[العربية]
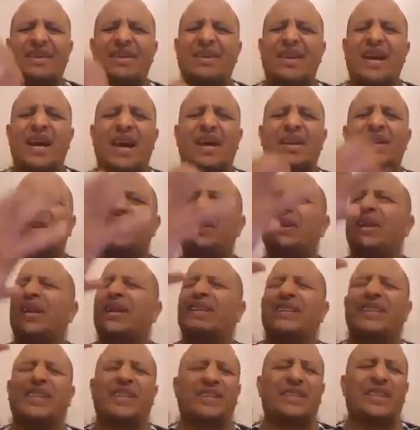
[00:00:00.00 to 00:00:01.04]

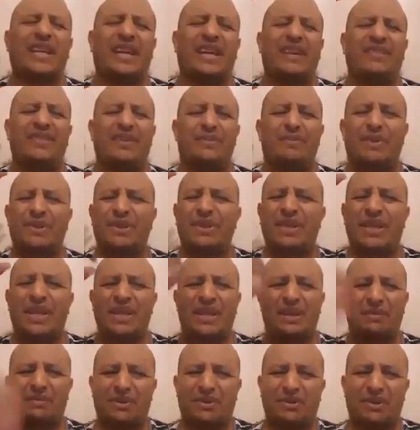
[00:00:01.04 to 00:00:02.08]
النيران تشتعل في مسجد
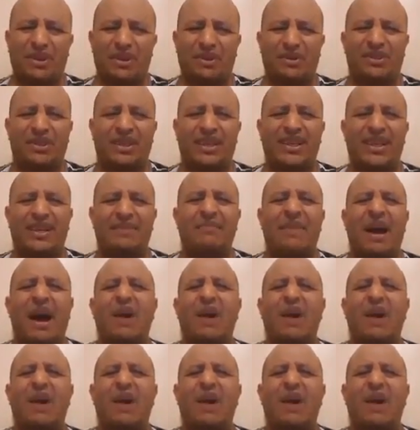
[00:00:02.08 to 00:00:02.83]
النبي صلى الله عليه وسلم أو